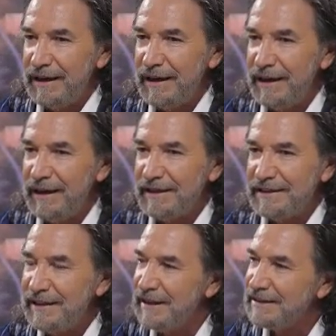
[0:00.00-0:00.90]

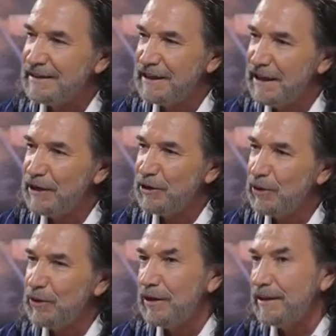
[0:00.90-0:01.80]
este, en el
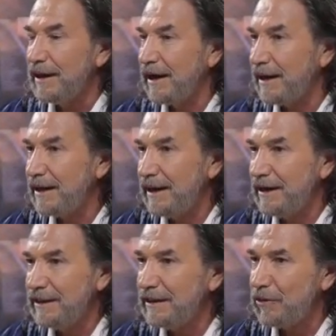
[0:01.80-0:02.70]
escenario de carrera
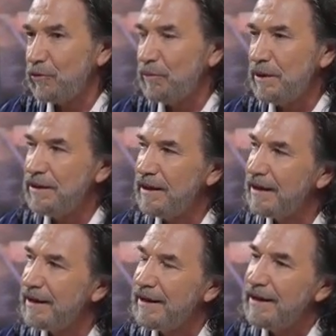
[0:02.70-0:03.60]
ininterrumpida
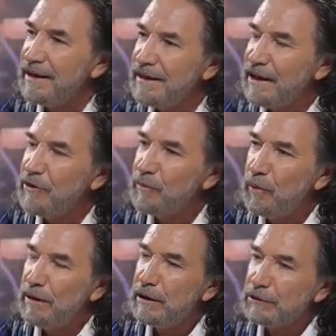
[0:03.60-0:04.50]
y hay un
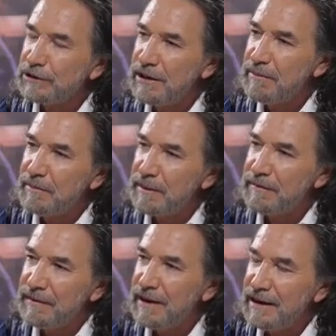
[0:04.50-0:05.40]
público siempre
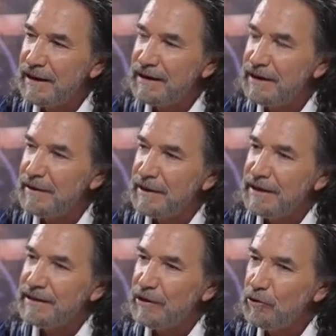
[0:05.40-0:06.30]
fiel ahí
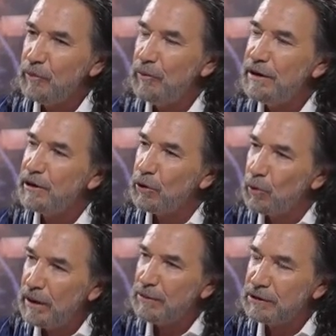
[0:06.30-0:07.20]
y hay un público
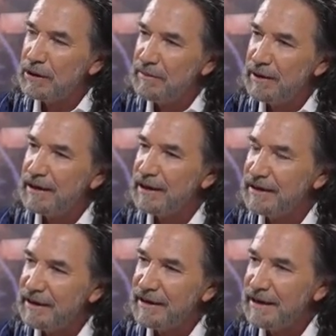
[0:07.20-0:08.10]
nuevo también que
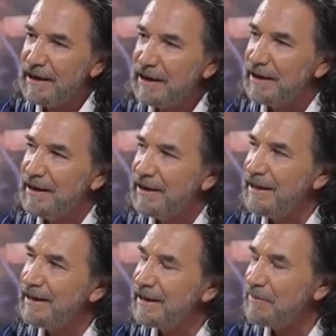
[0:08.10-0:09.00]
llega
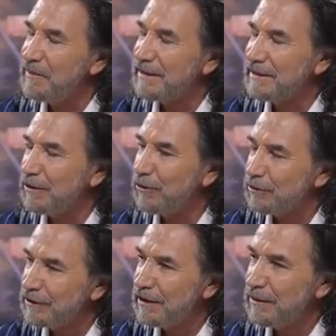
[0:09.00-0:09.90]
y que empieza a
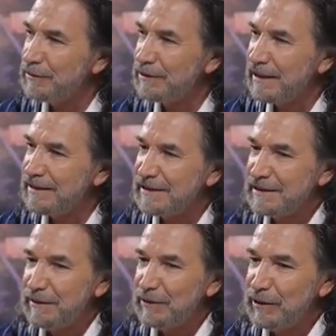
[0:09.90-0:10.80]
conocer la música de este
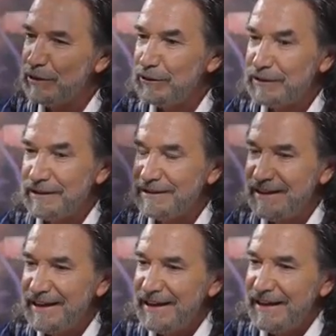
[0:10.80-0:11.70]
servidor. Entonces,
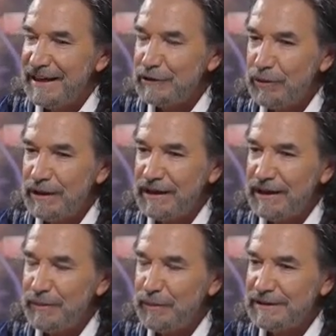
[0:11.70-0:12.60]
eso
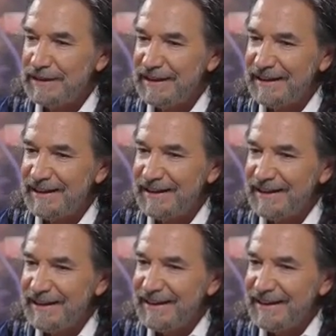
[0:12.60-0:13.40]
requiere pues eh,